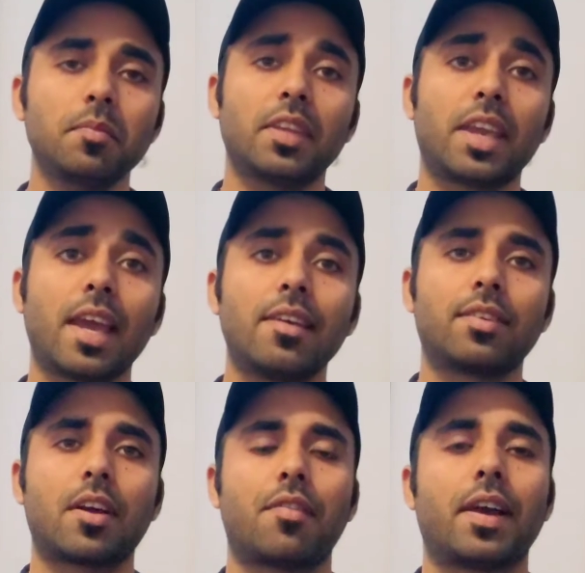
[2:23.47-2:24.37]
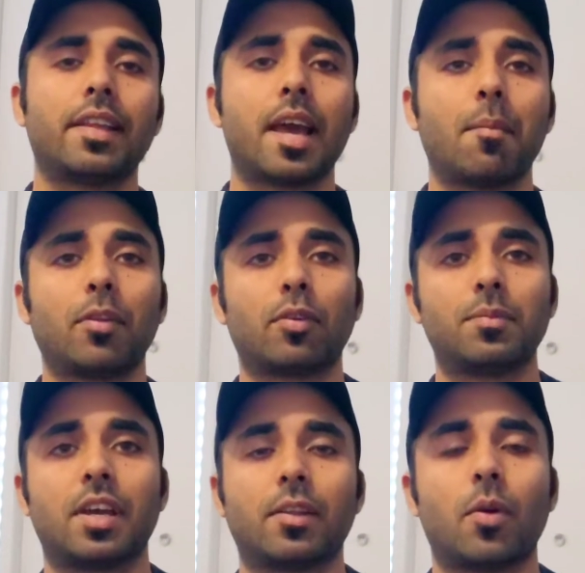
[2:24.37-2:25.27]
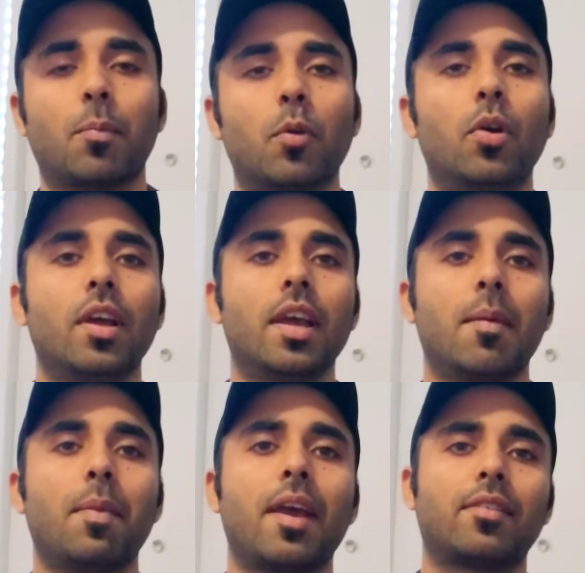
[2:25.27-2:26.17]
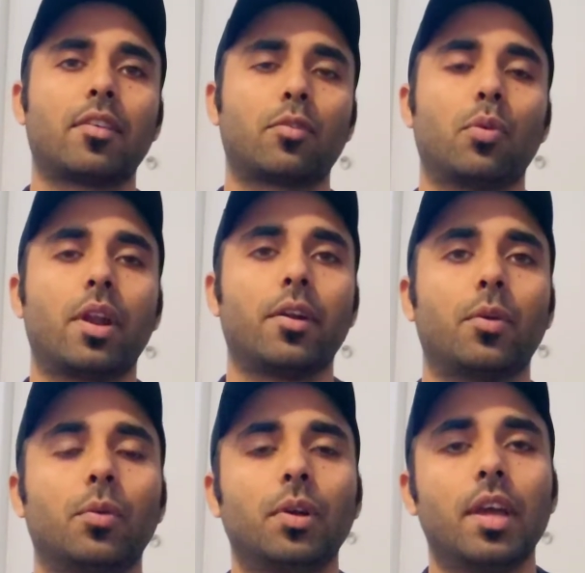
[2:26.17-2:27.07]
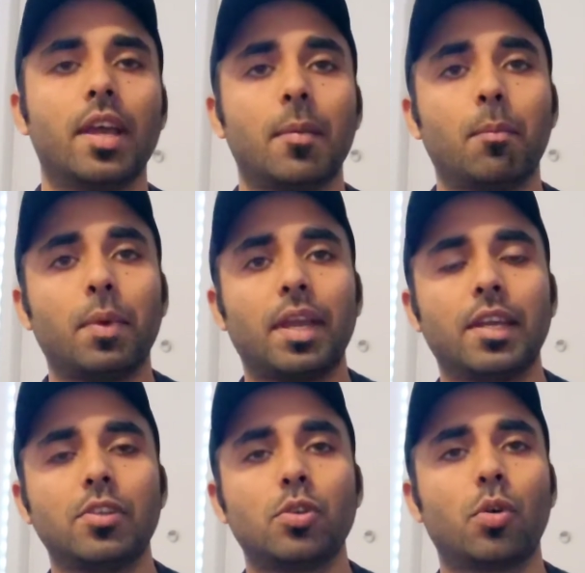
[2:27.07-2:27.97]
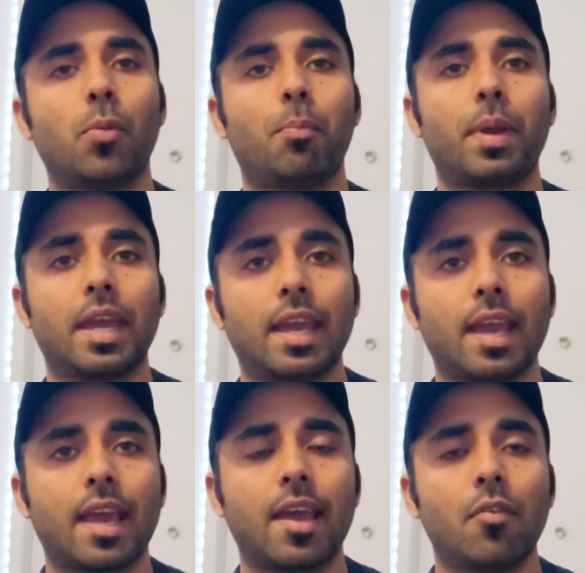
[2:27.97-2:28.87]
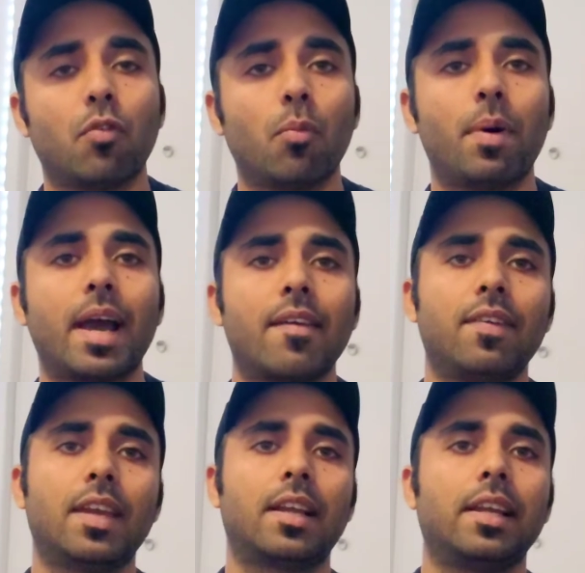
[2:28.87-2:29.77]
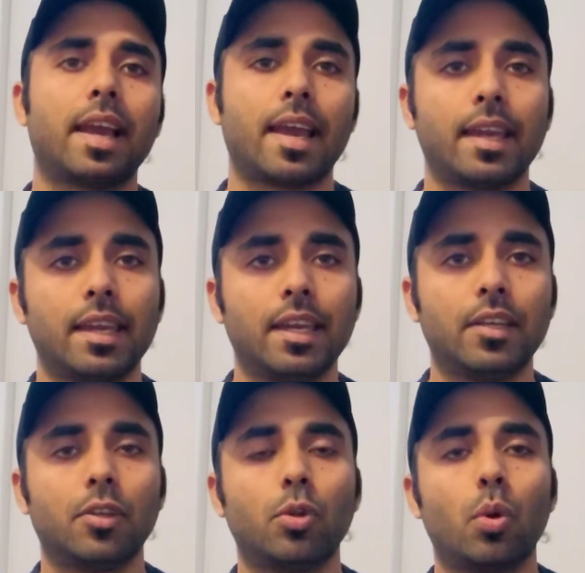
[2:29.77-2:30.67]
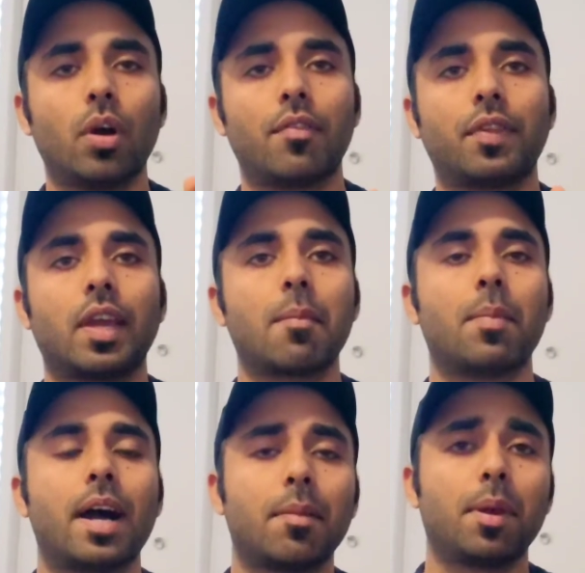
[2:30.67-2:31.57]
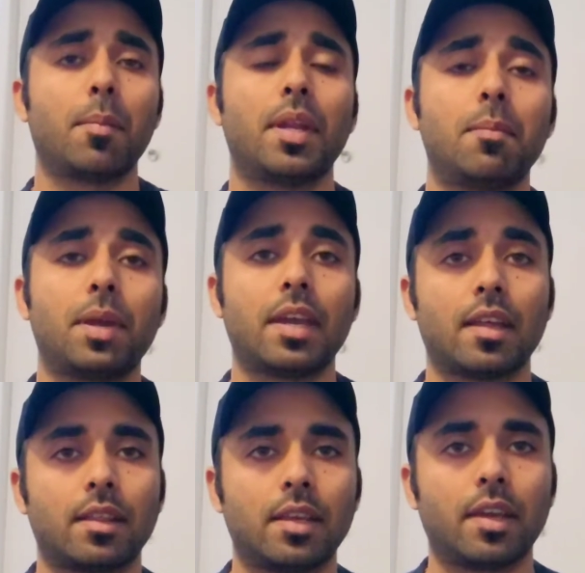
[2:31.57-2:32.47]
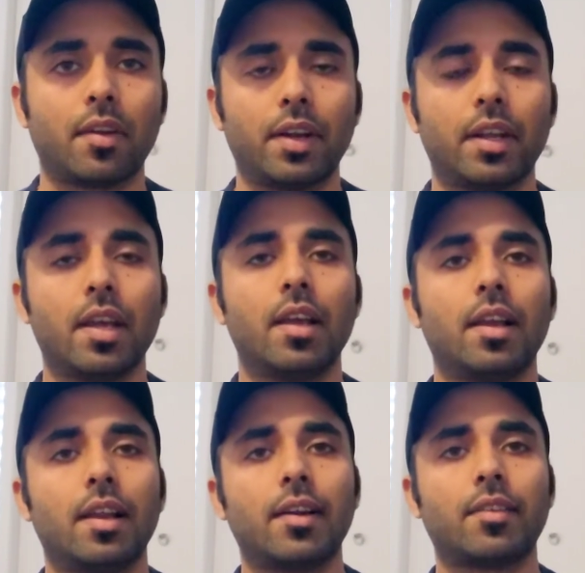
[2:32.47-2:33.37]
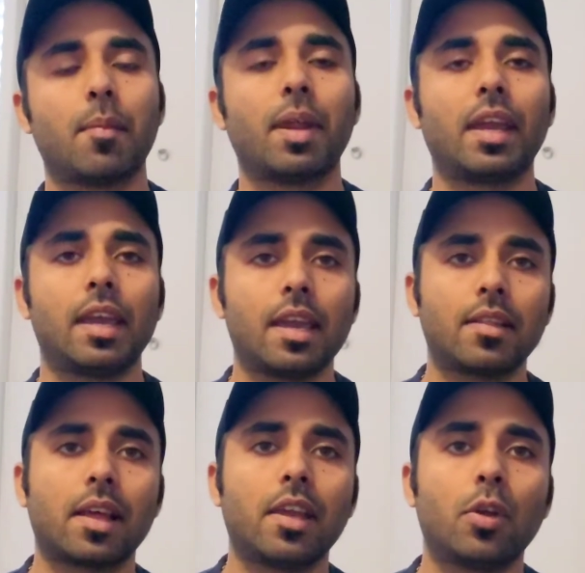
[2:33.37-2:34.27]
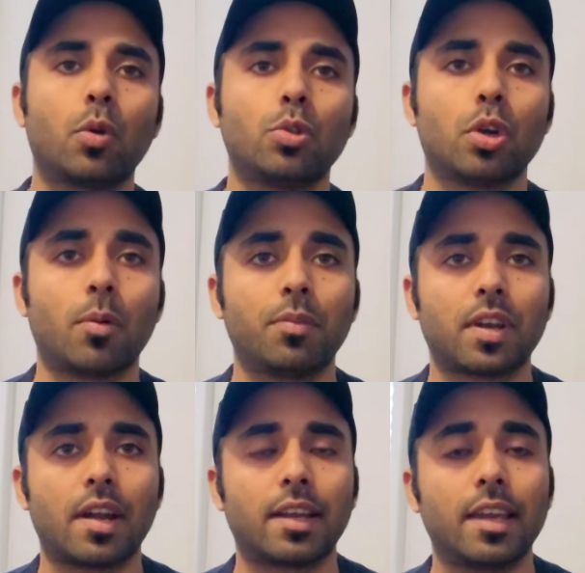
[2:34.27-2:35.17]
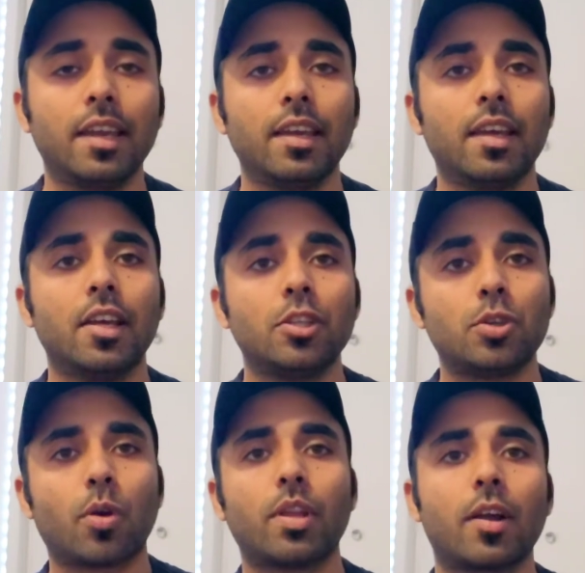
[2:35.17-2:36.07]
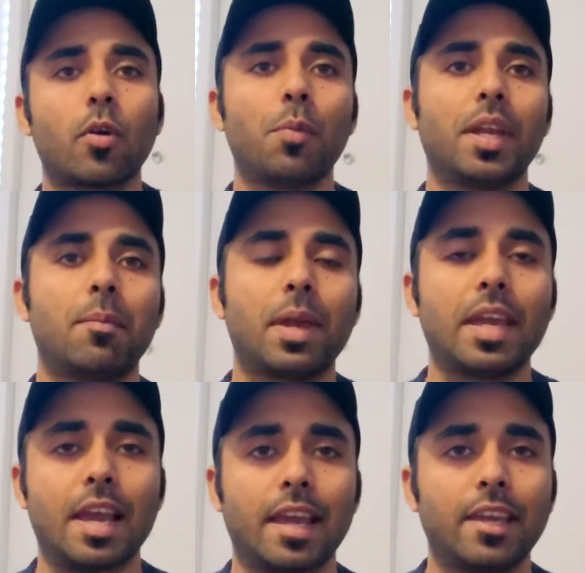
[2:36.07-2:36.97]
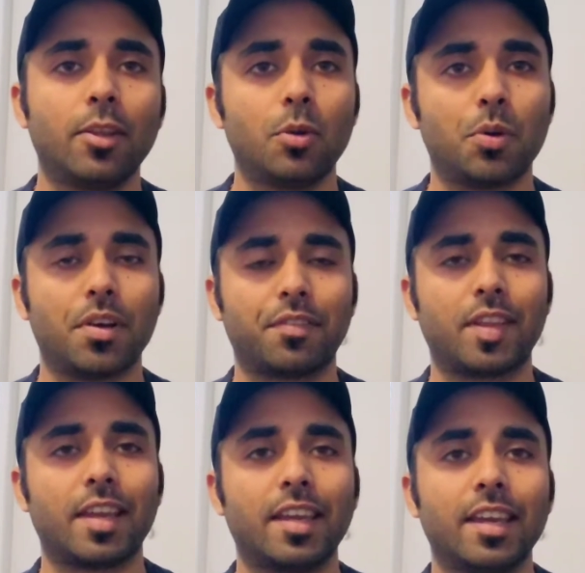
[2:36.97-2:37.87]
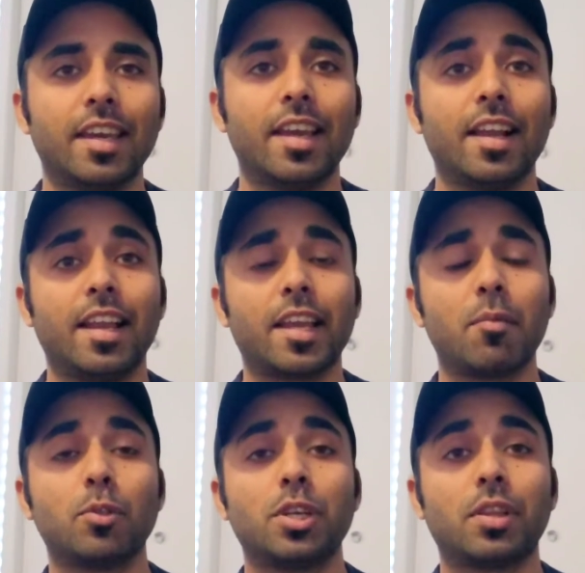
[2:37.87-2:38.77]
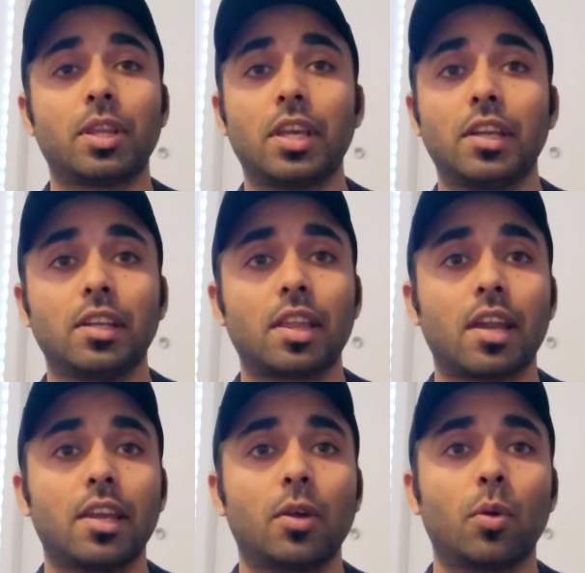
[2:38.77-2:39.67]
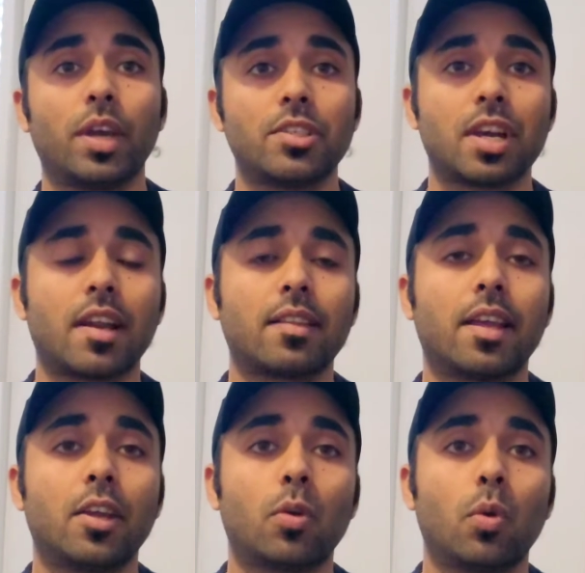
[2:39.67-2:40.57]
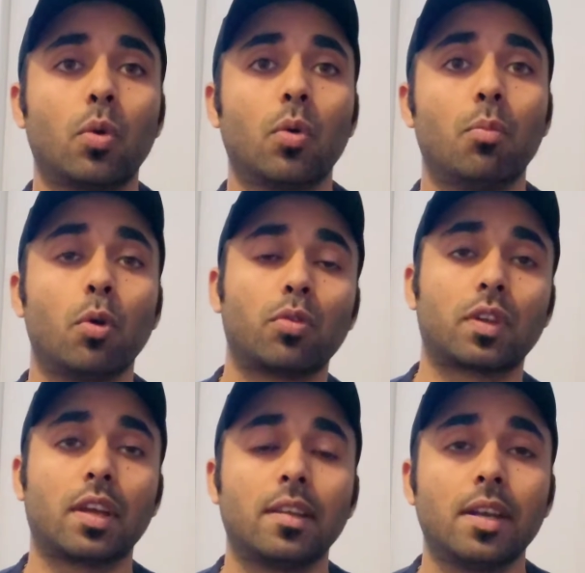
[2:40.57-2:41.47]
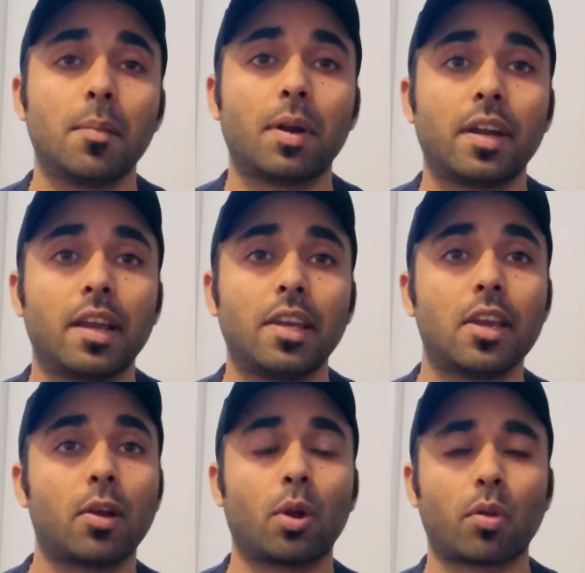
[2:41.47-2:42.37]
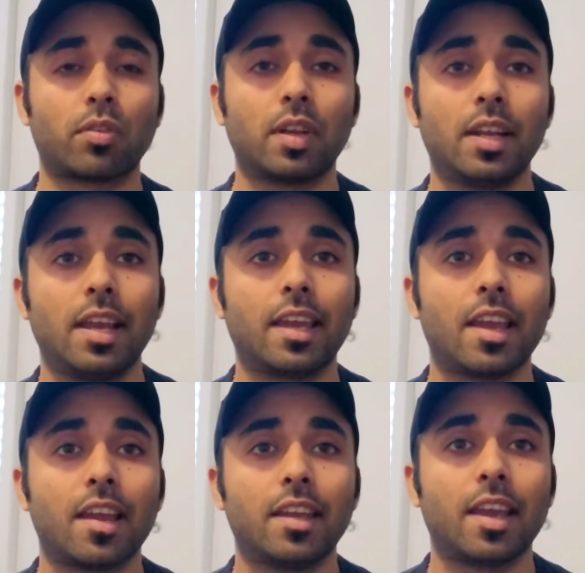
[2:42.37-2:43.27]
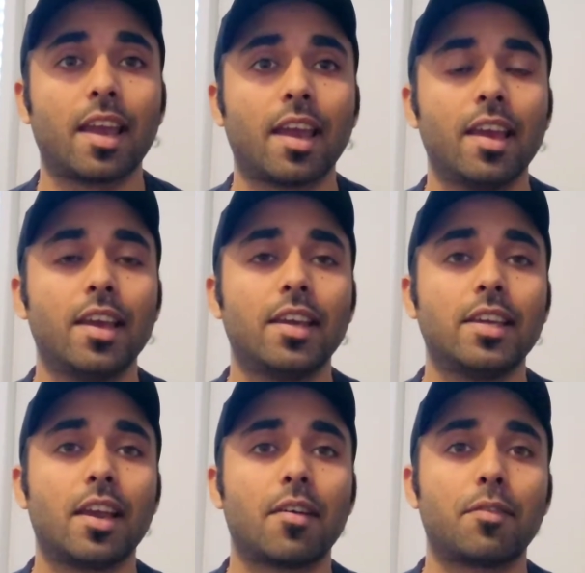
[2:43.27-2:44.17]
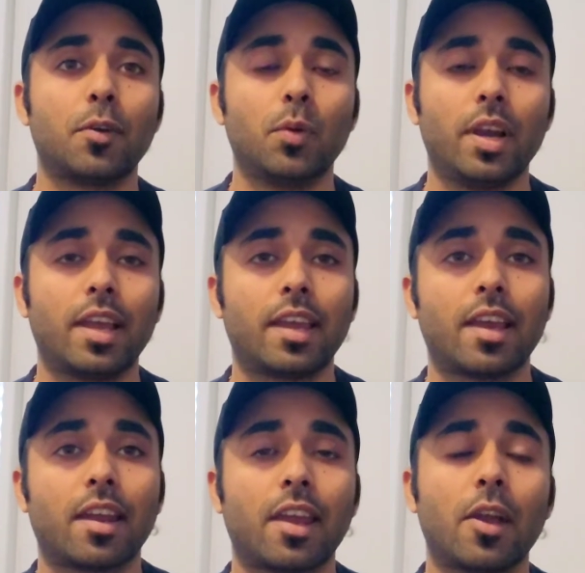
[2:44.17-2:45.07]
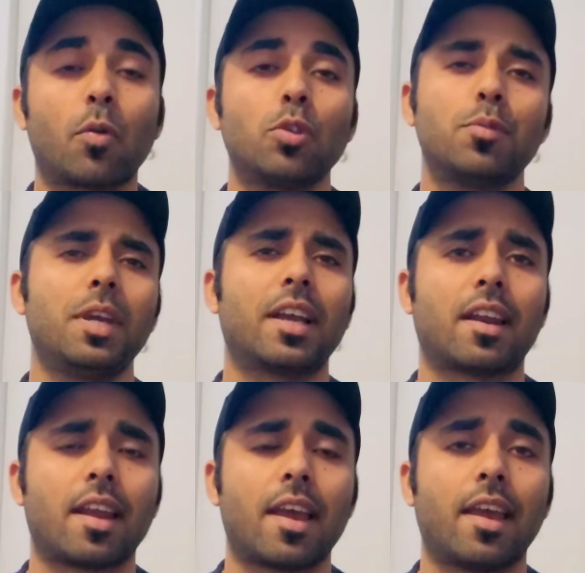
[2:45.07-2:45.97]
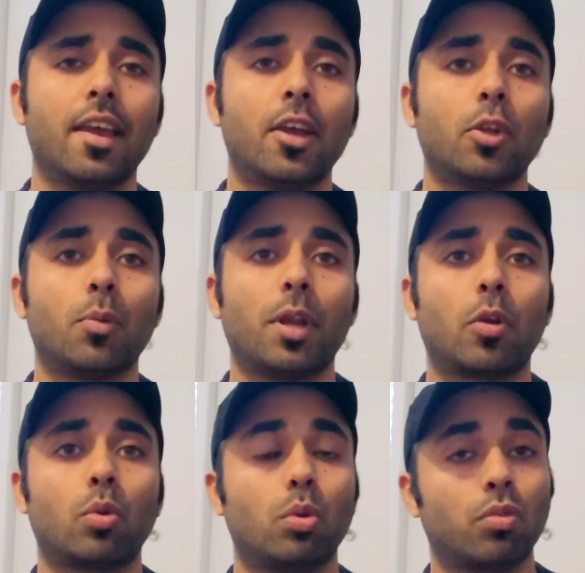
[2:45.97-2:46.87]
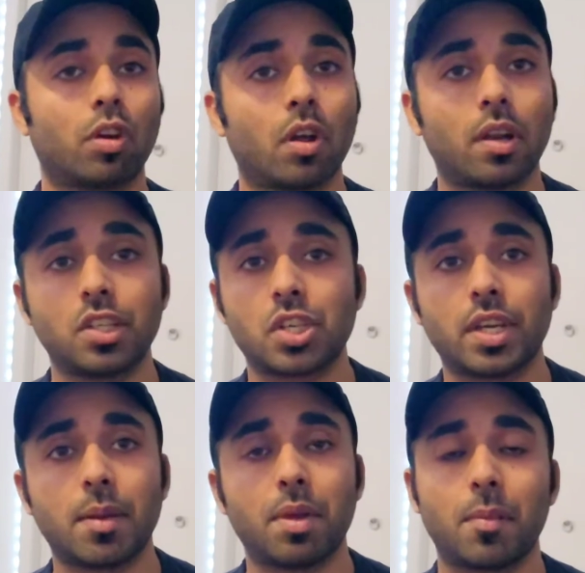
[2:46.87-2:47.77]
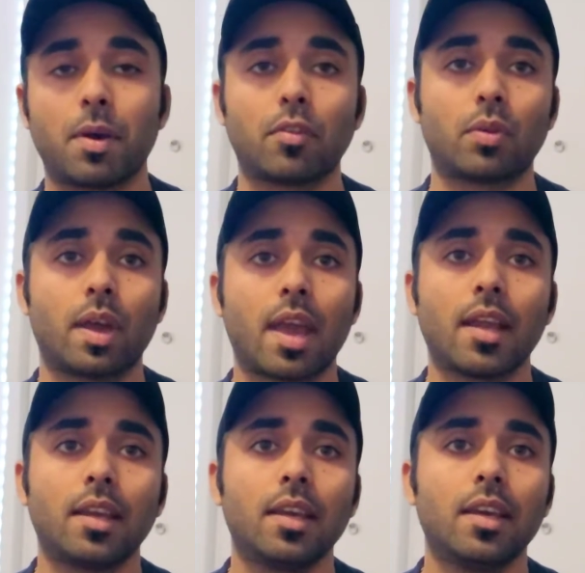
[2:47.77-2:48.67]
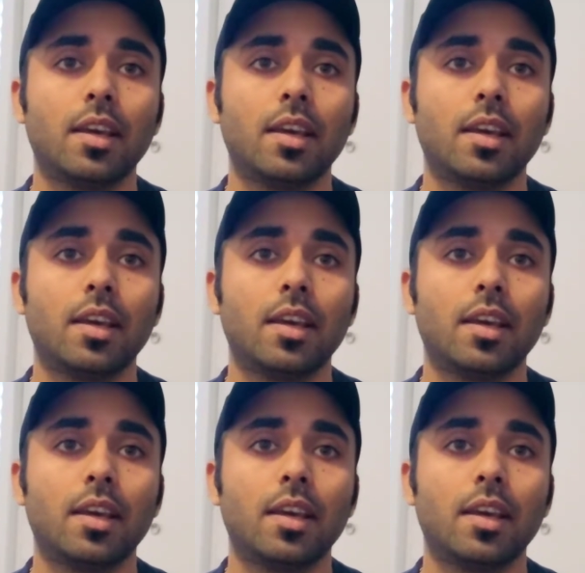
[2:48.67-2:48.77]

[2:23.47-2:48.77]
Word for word: क्या इसका फ़ायदा है मैं समझाता हूँ आपको मैं एज अ स्टूडेंट हूँ मेरी जो पे है वो बाई वीकली आएगी दो तो हफ्ते के बाद में मेरी पे आती है राइट लेट से मैंने एक तारीख को जॉब स्टार्ट की चौदह को मेरी पे आएगी दो हफ्ते की लेकिन मुझे तीन तारीख को या चार तारीख को बुक्स खरीदनी पड़ गई या ग्रॉसरी लेके आनी है या फ्यूल लेके आना है या कुछ भी करना है तो मेरे को दो सौ डॉलर चाहिए मेरे पास तो है नहीं